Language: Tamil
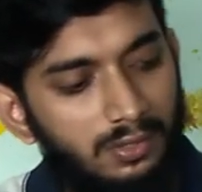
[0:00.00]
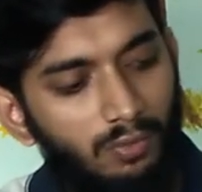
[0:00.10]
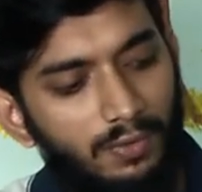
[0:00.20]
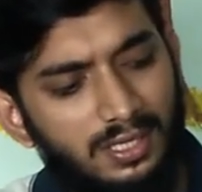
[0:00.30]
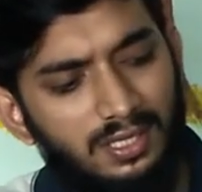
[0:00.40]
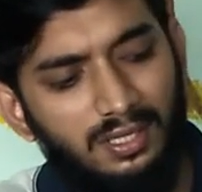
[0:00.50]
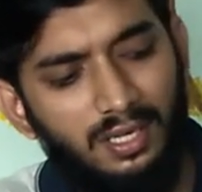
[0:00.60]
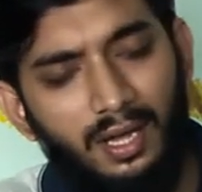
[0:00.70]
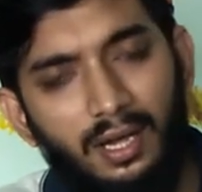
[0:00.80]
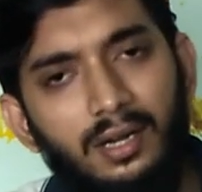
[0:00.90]
ஸோ ஃபஸ்ட்டு
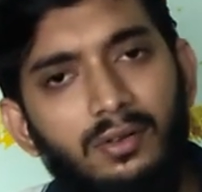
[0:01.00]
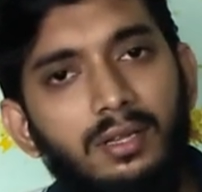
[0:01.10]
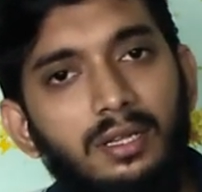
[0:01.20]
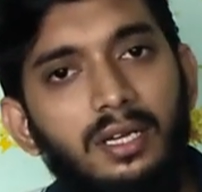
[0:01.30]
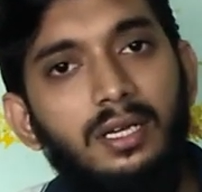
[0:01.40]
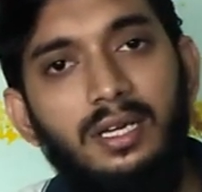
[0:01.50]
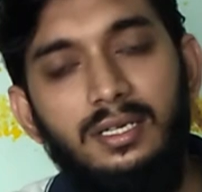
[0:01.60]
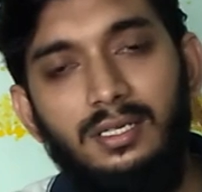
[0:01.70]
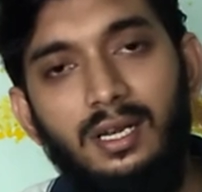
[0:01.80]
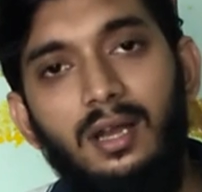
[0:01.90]
இந்த கரண்ட் வந்து
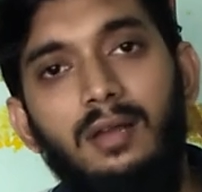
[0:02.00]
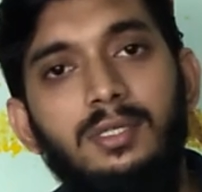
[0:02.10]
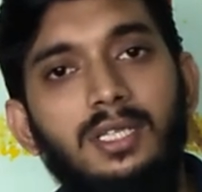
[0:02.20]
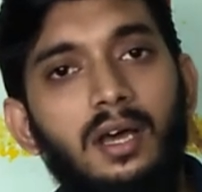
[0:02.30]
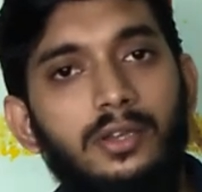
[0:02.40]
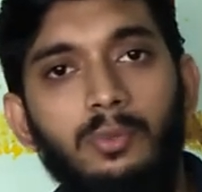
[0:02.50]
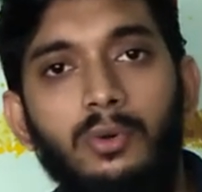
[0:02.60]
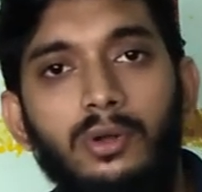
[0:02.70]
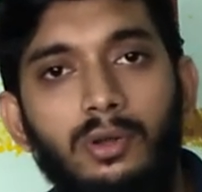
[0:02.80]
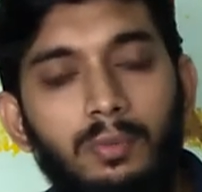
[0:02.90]
இனிஷியலாக நம்ம சார்ஜ்
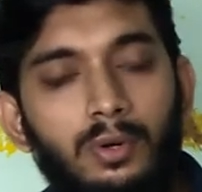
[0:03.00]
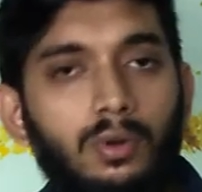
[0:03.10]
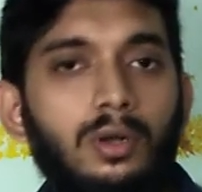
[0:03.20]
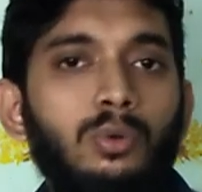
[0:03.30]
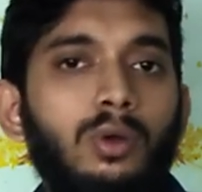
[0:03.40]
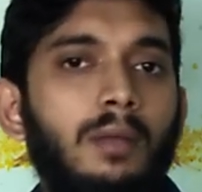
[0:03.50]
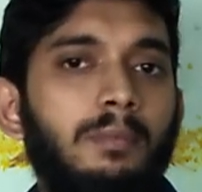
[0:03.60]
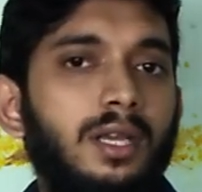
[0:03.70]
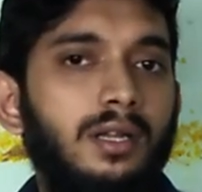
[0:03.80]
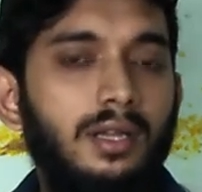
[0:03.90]
போட்டப்போ ஒரு டூ
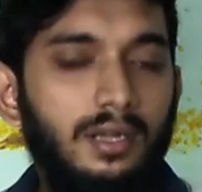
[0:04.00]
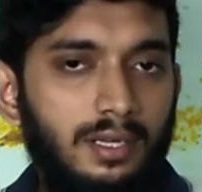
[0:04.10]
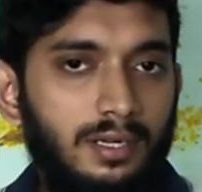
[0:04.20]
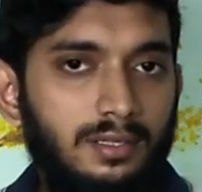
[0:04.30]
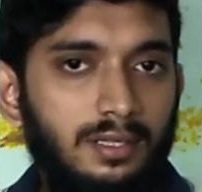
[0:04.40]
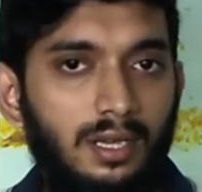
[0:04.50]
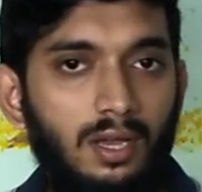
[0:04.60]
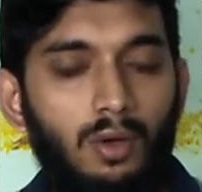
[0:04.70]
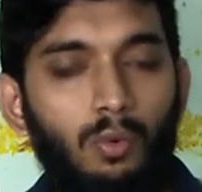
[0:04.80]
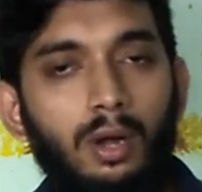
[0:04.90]
ஆம்பியருக்கு கிட்டே இருந்தது
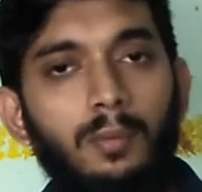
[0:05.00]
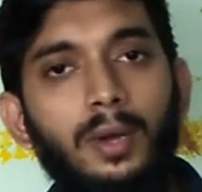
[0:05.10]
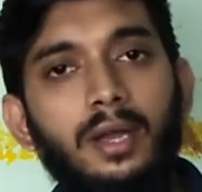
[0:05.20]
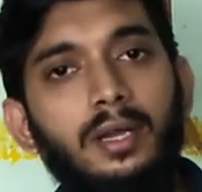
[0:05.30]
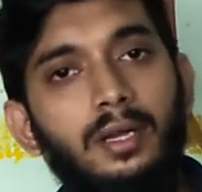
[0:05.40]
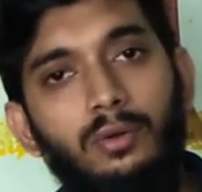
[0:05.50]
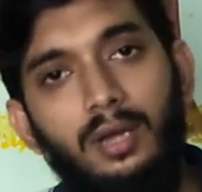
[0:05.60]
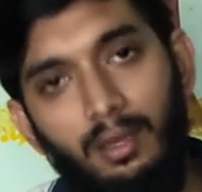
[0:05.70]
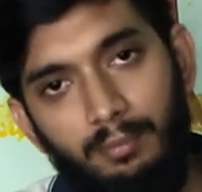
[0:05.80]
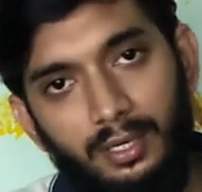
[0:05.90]
ஒன் பாயிண்ட் எயிட்
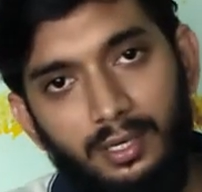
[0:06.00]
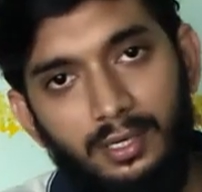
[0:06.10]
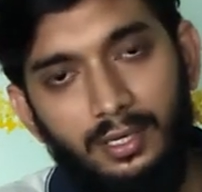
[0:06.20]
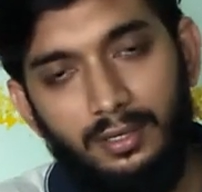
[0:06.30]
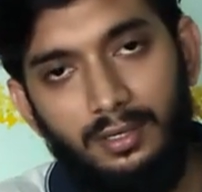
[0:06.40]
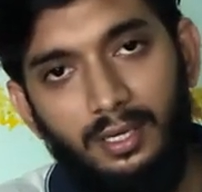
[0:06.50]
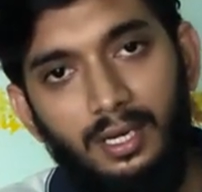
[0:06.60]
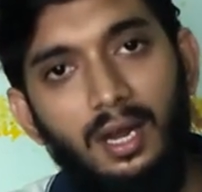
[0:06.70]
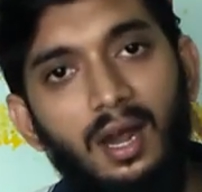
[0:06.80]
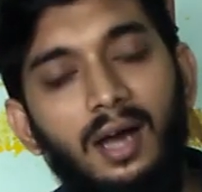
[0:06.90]
ஒன் ஆம்பியர் கிட்டே இருந்தது
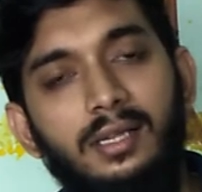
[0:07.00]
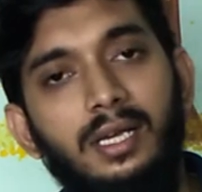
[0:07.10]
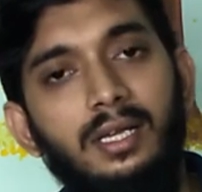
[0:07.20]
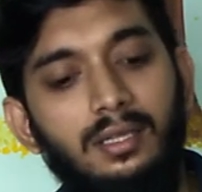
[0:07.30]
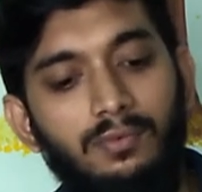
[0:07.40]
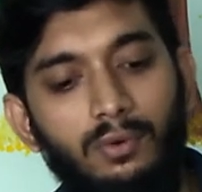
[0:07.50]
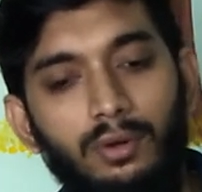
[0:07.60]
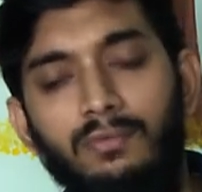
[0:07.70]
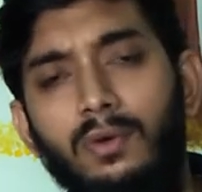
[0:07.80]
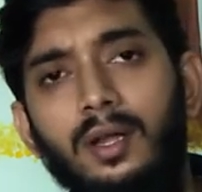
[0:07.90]
அதே இந்த
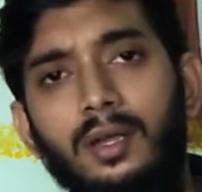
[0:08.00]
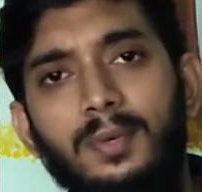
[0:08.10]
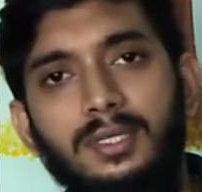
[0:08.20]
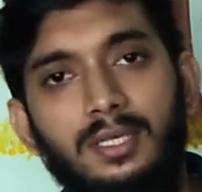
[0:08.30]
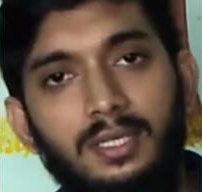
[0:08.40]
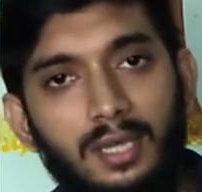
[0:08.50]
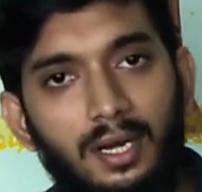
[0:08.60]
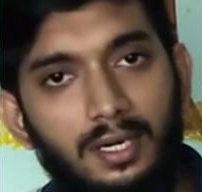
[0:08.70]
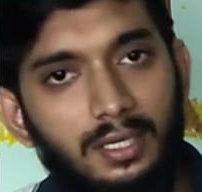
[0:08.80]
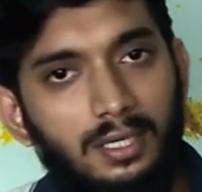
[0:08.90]
ஃபோன் ஃபார்ட்டி பர்சன்ட்டை
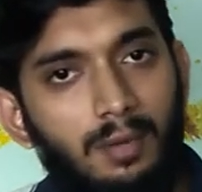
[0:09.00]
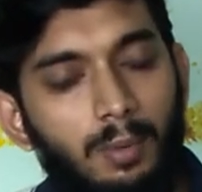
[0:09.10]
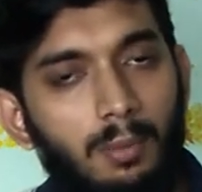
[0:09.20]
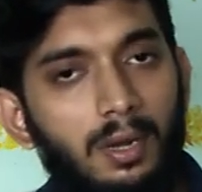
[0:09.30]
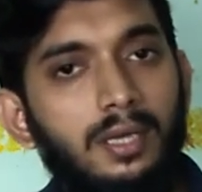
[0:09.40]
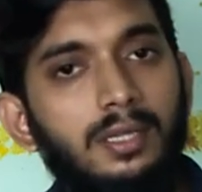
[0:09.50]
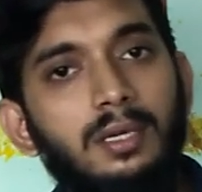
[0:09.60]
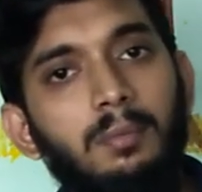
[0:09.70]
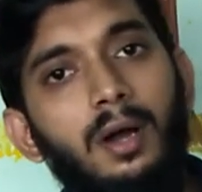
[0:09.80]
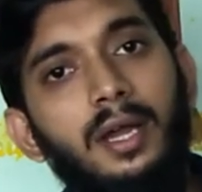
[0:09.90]
தாண்டிட்டதுக்கப்புறமா
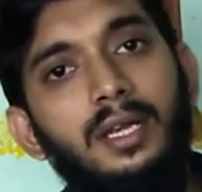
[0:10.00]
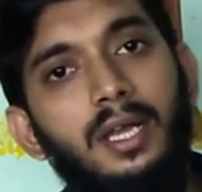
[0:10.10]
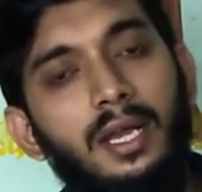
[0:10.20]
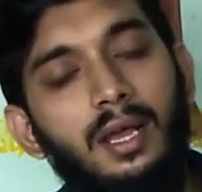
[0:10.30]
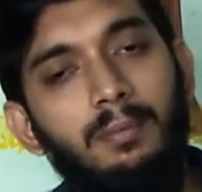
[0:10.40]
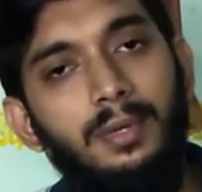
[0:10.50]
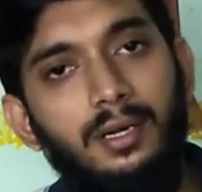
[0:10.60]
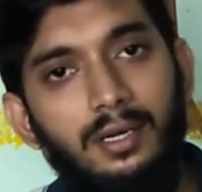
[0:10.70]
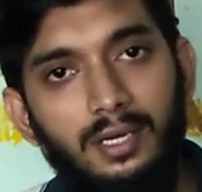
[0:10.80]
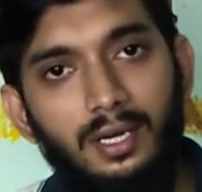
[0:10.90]
இது பாயிண்ட் நைன்
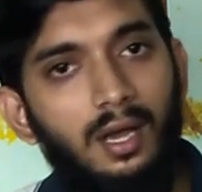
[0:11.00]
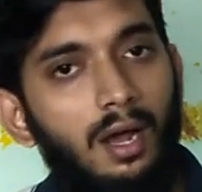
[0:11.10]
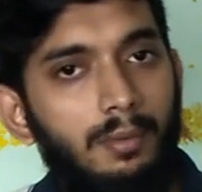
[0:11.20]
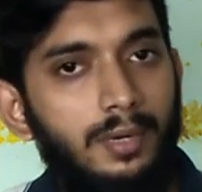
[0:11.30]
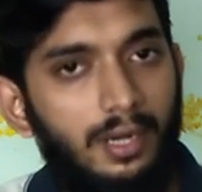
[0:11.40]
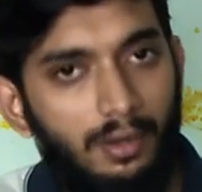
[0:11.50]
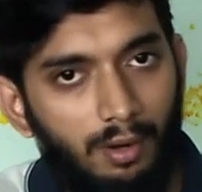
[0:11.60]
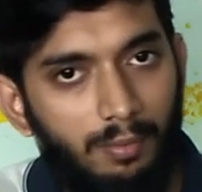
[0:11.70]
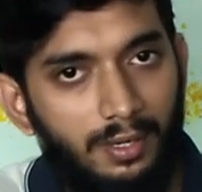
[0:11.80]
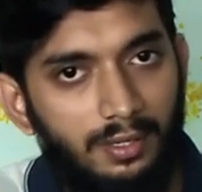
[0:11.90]
ஆம்பியருக்கு அப்படியே
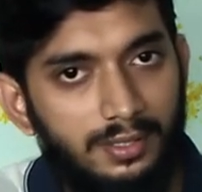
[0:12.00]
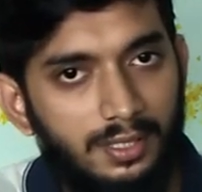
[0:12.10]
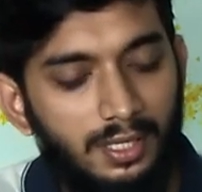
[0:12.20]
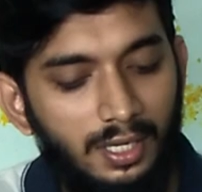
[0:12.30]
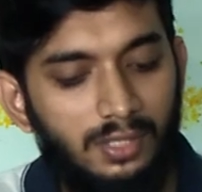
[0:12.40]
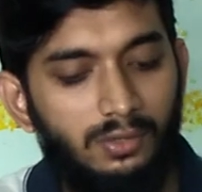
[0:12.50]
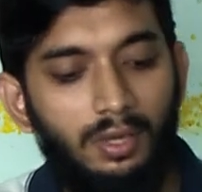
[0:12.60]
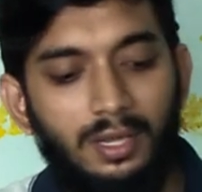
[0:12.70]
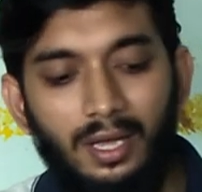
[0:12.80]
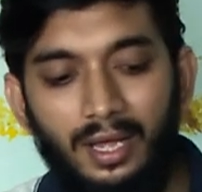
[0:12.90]
ட்ராப் ஆயிடுச்சு ஸோ
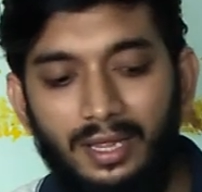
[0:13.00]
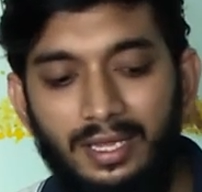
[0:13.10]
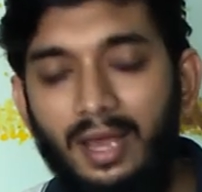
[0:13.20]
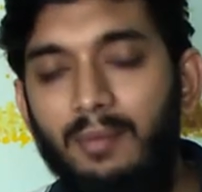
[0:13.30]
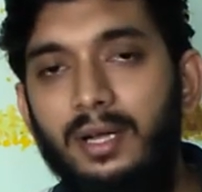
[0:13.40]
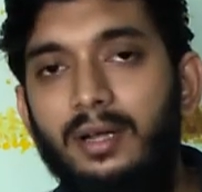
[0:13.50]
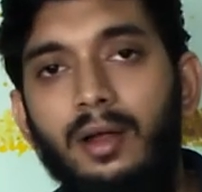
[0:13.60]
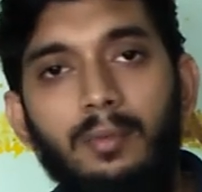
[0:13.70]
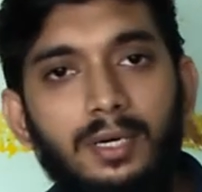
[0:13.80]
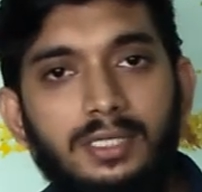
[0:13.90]
இந்த அது ஏன் இப்படி
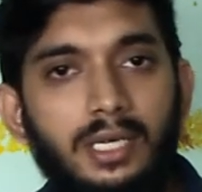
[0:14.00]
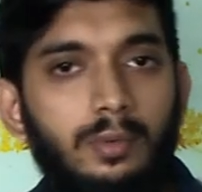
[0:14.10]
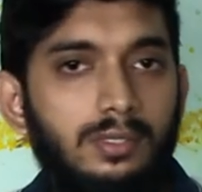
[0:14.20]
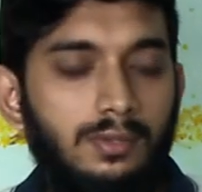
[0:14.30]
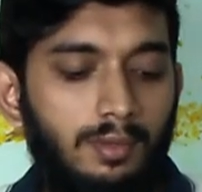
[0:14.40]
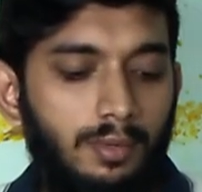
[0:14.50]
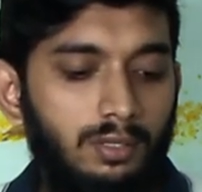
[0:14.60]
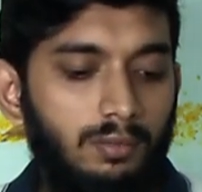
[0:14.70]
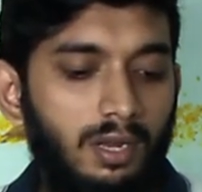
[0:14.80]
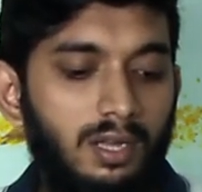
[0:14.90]
ட்ராப் ஆச்சு அப்படின்னு சொல்லி
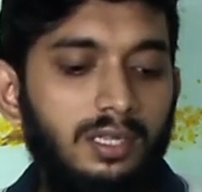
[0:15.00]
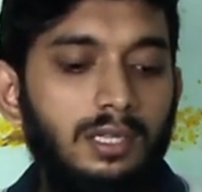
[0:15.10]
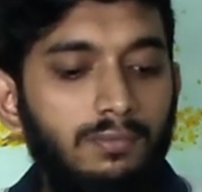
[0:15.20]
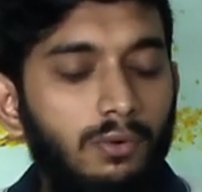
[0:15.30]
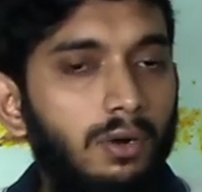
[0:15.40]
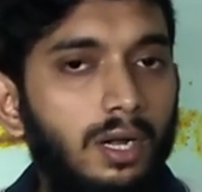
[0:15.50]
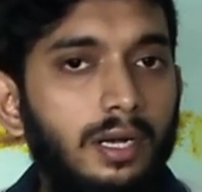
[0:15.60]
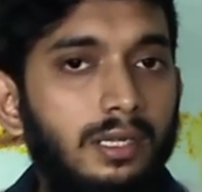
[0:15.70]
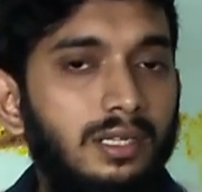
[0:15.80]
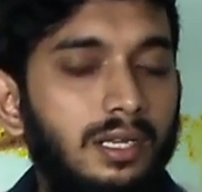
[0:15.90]
பார்த்தோம்னா இந்த ஃபோனில்
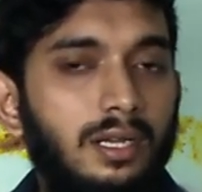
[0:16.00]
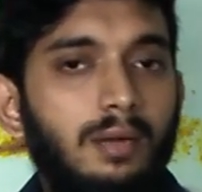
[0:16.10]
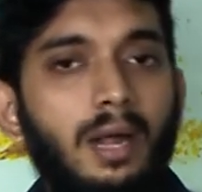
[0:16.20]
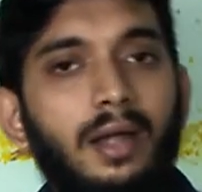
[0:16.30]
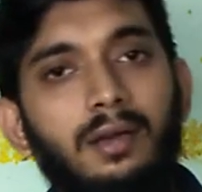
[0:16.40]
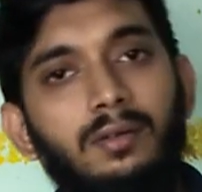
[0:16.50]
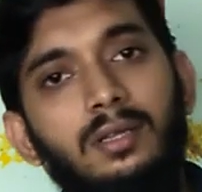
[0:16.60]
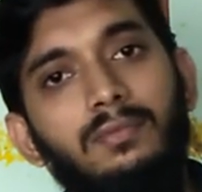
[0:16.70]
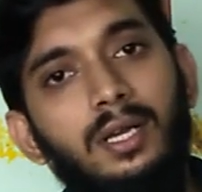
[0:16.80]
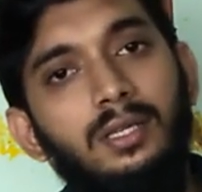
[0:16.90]
எடுத்து இருக்கிற பேட்டரி
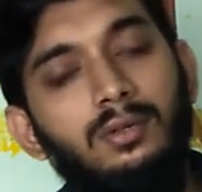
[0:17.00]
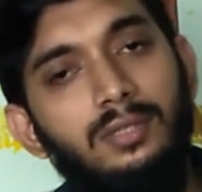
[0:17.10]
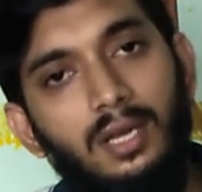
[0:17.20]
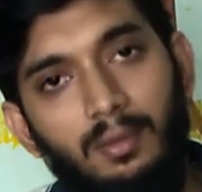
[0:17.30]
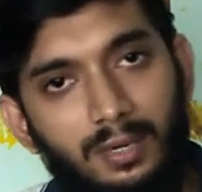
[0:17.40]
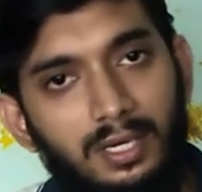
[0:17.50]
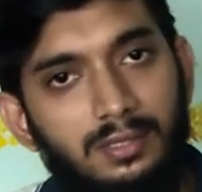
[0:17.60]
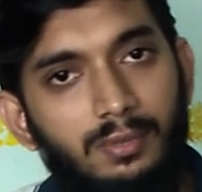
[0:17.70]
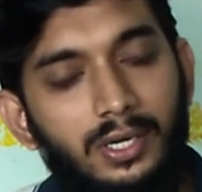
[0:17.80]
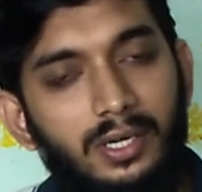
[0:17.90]
வந்து ஃபைவ் தௌசண்ட்
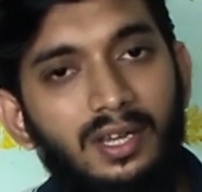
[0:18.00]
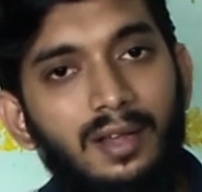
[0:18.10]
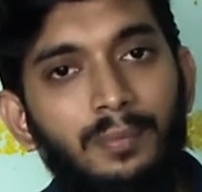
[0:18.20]
எம்ஏஹெச் பேட்டரி